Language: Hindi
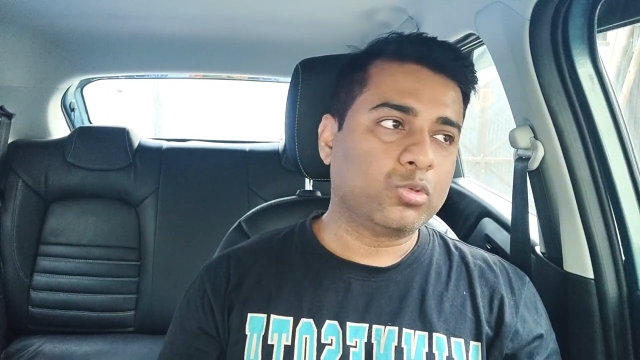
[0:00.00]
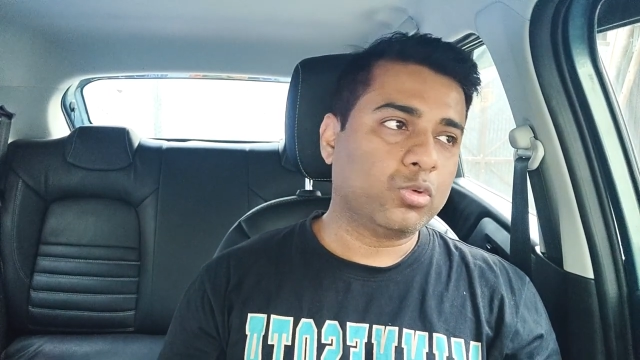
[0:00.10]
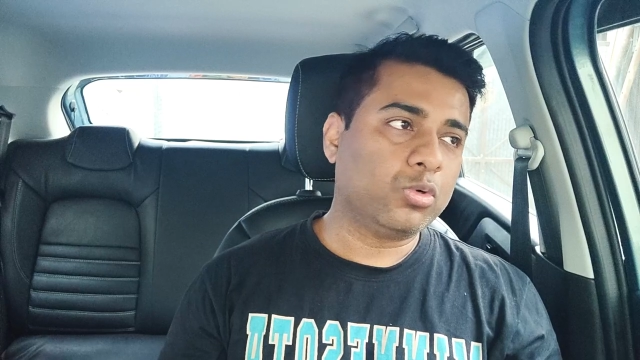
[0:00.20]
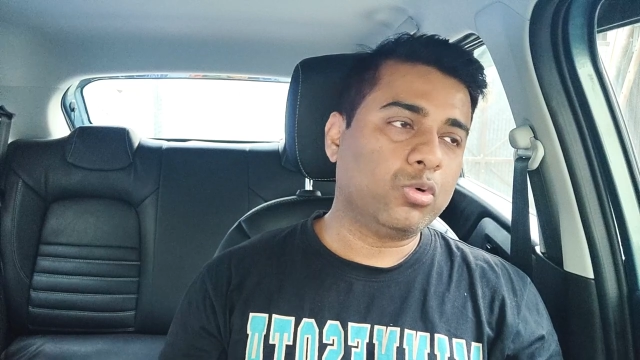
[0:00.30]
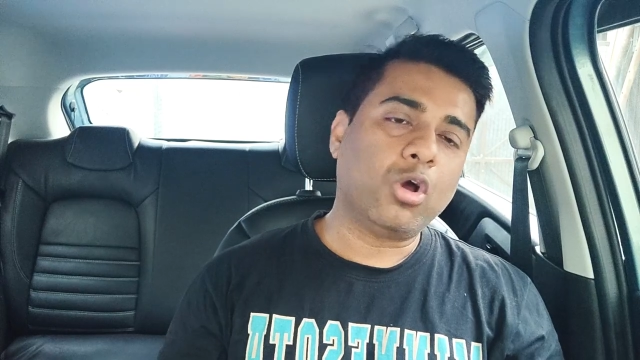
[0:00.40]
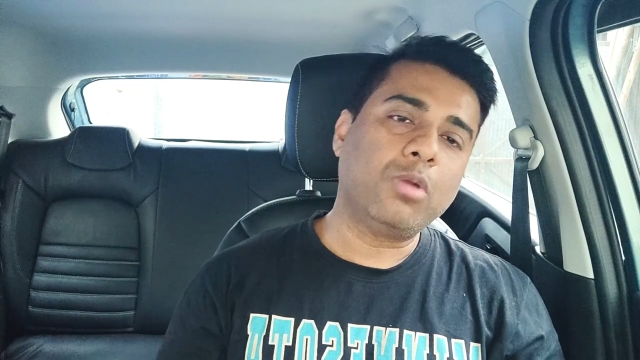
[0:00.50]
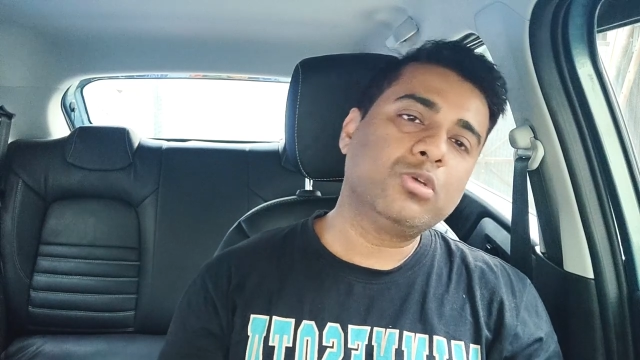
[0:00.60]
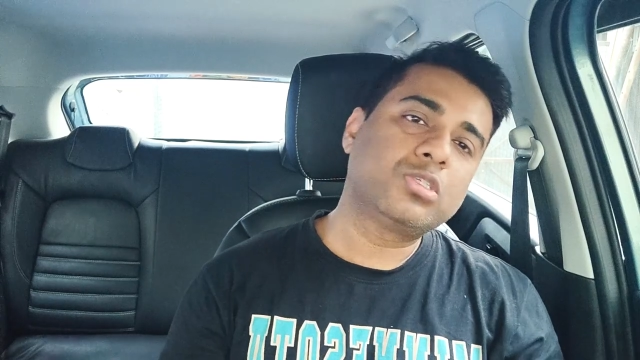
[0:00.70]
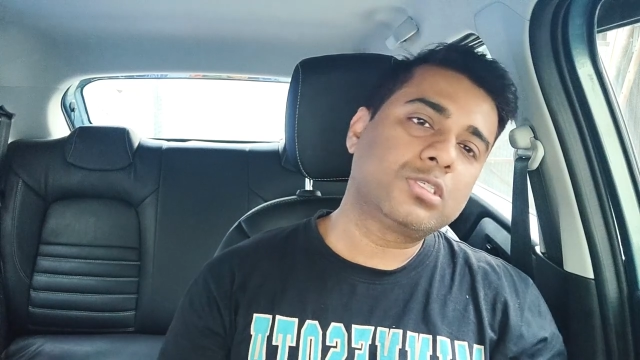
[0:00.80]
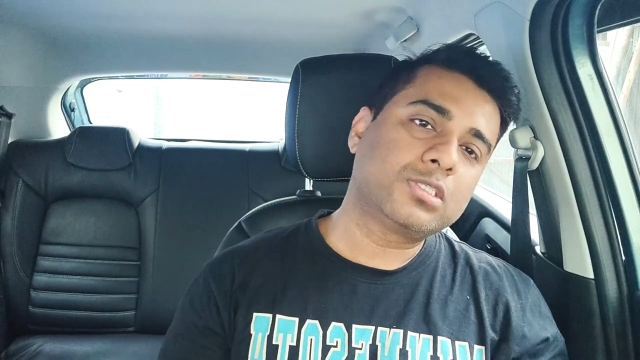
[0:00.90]
तो
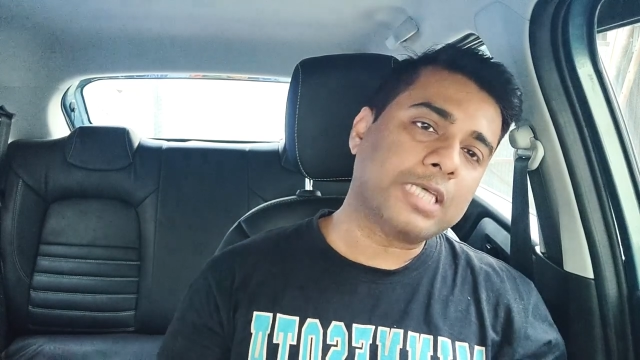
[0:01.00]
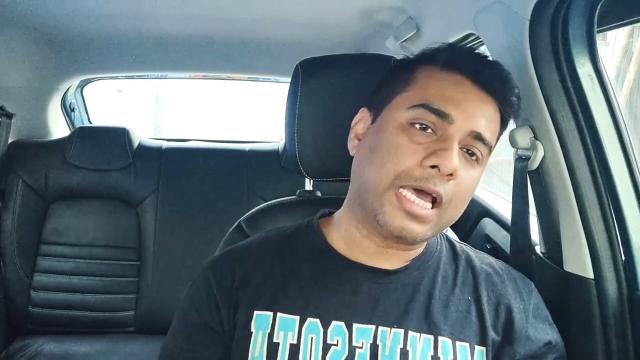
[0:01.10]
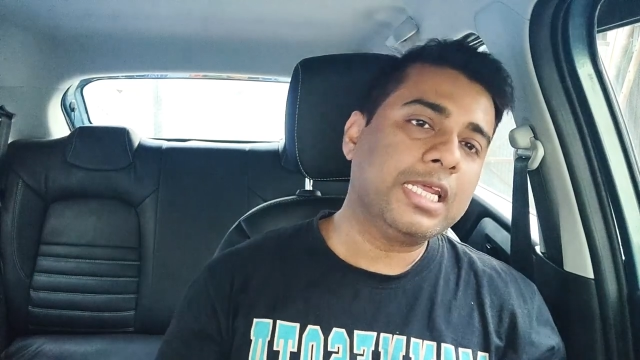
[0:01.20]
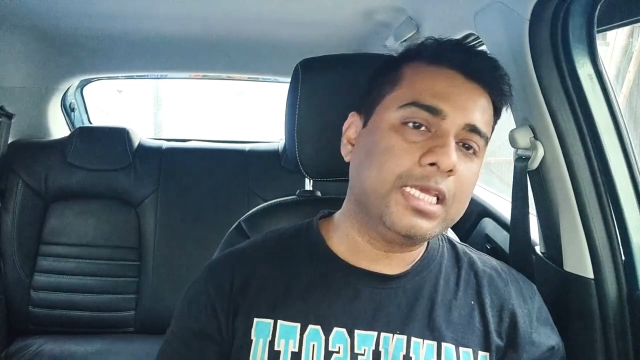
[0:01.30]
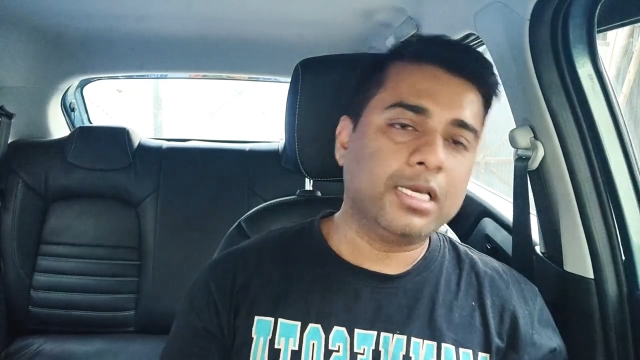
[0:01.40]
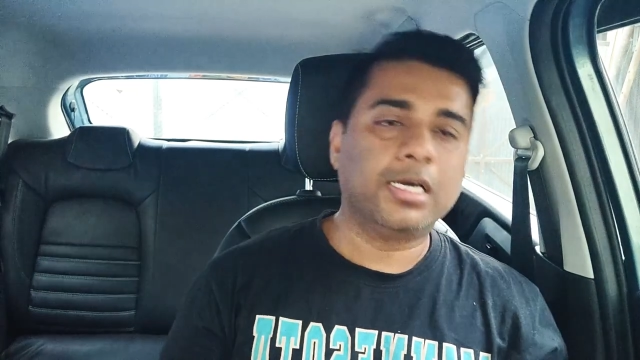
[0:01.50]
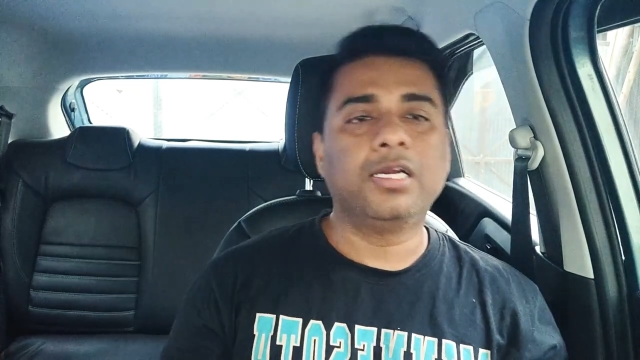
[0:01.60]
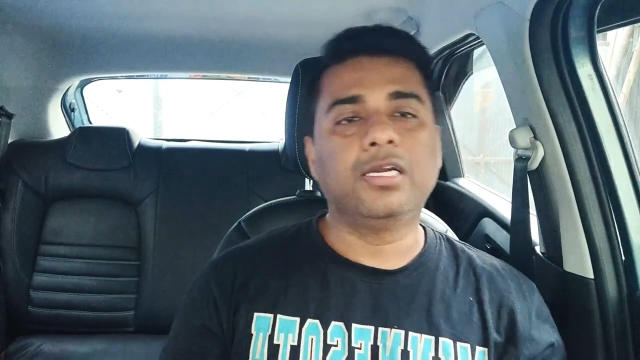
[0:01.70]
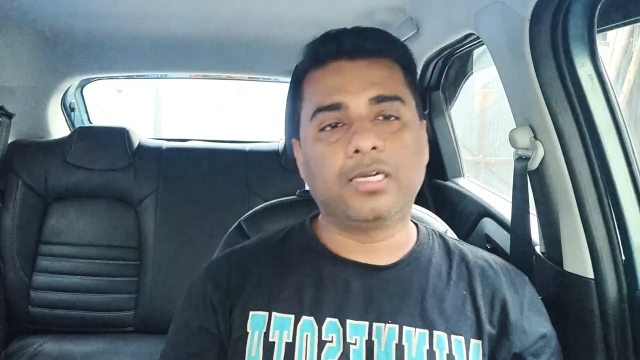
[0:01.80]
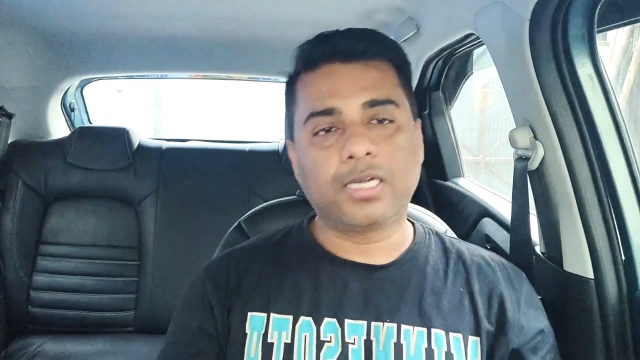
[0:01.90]
ऑलमोस्ट सारी
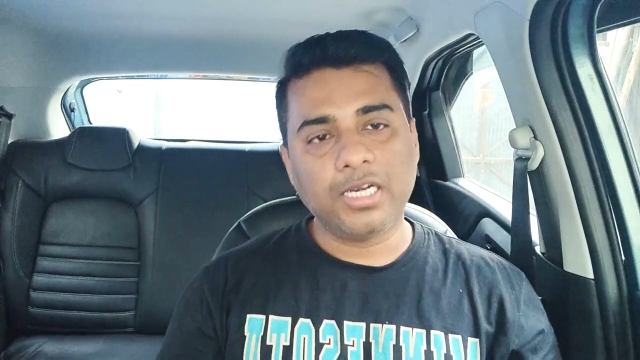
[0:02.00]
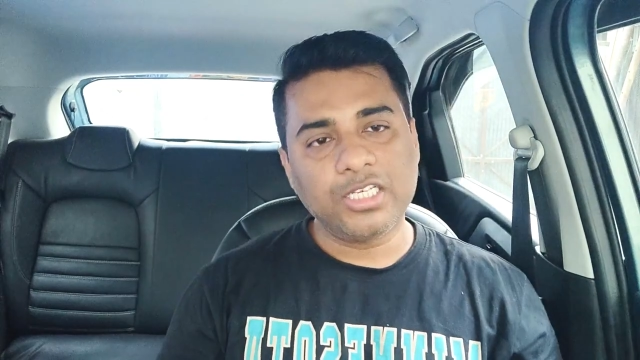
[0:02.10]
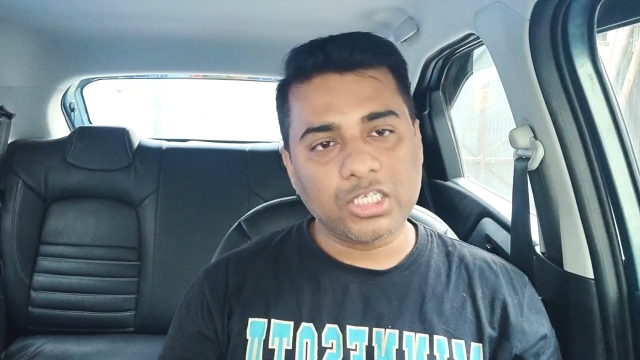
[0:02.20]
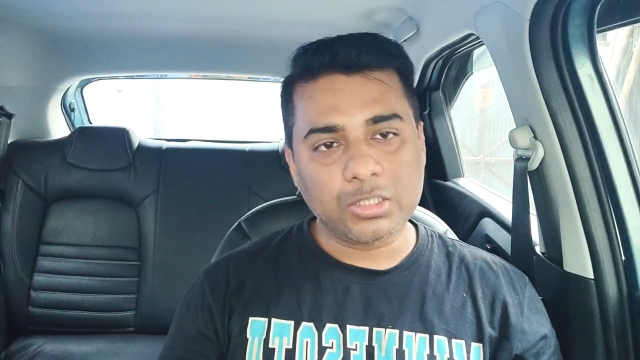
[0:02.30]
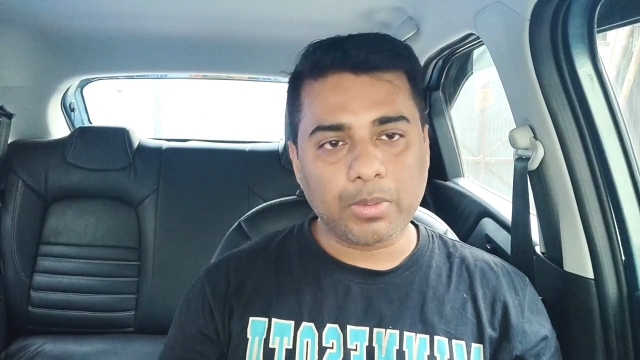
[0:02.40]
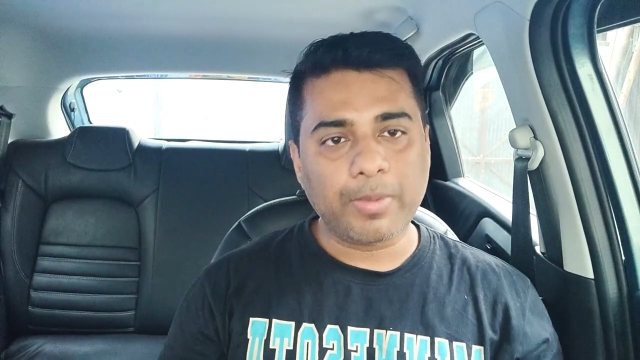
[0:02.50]
कंडीशन uh,